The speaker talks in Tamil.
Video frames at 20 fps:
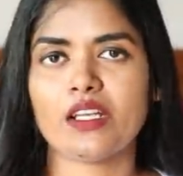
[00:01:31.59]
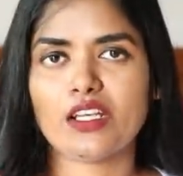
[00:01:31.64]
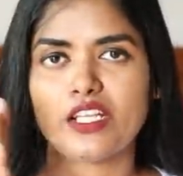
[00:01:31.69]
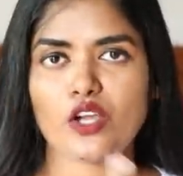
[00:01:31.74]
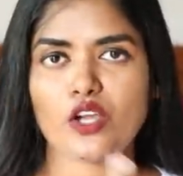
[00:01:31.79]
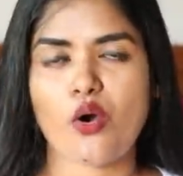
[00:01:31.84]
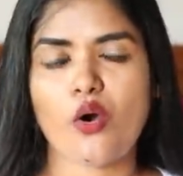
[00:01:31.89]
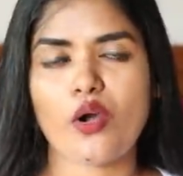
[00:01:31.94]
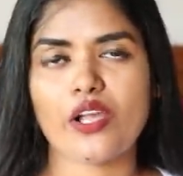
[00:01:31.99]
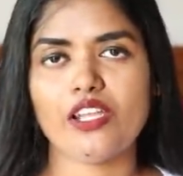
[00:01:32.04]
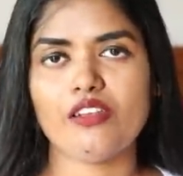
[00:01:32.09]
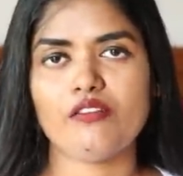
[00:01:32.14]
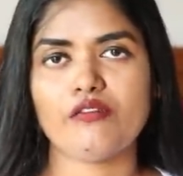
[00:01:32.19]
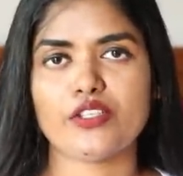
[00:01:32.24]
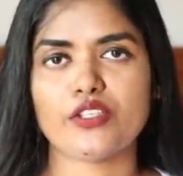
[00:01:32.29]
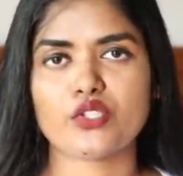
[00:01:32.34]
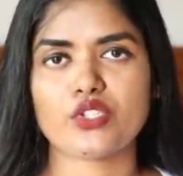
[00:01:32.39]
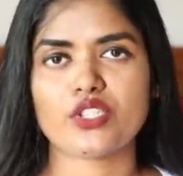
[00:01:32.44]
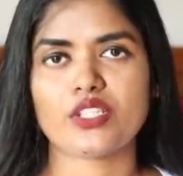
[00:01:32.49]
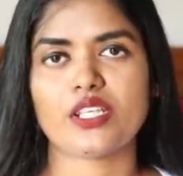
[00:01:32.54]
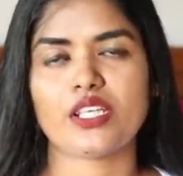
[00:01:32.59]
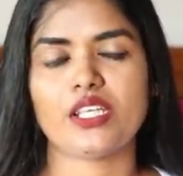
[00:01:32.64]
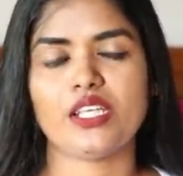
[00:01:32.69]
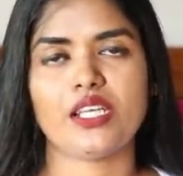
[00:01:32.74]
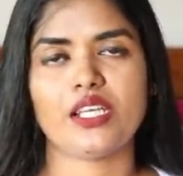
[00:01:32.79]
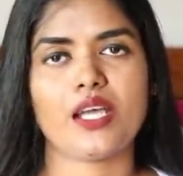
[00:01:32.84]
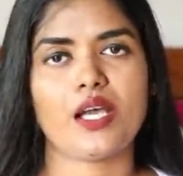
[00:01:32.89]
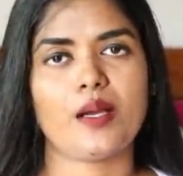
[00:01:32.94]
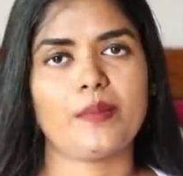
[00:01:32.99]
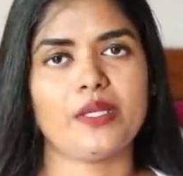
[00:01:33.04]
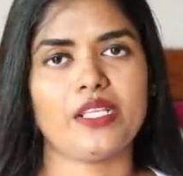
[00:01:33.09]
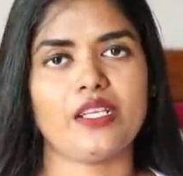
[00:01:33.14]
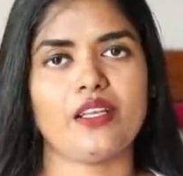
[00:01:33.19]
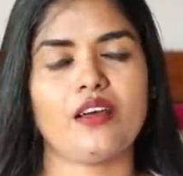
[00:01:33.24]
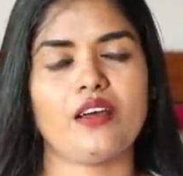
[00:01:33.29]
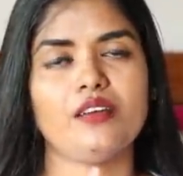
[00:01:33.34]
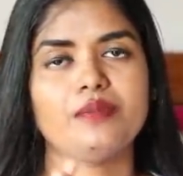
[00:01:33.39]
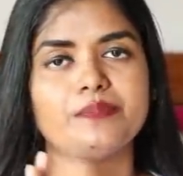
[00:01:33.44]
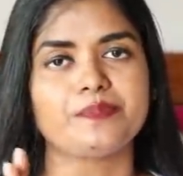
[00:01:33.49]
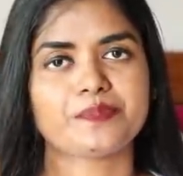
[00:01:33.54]
நீங்கள் ஆயில் வச்சுருக்கீங்க
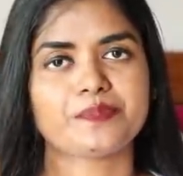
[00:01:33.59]
அப்படின்னா